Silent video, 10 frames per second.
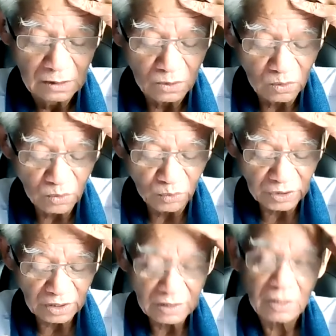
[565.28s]
ลุงรู้อ
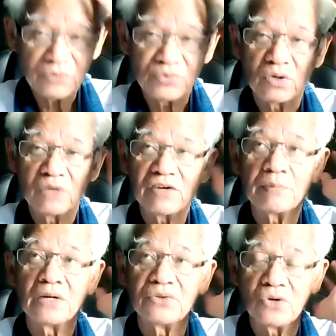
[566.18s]
ย่างเดียวก็เราสู่กันฟัง
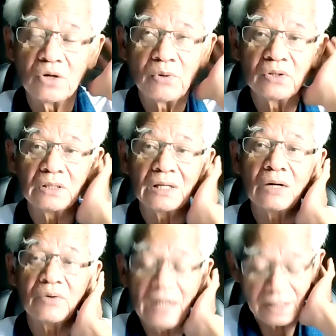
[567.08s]
ผ่าน จอพอที่จะ
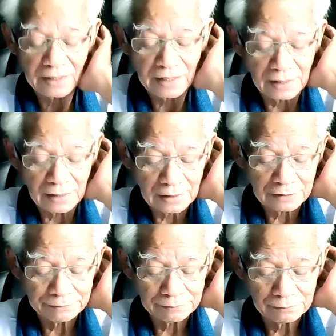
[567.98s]
เราได้ก็แค่นั้นนะั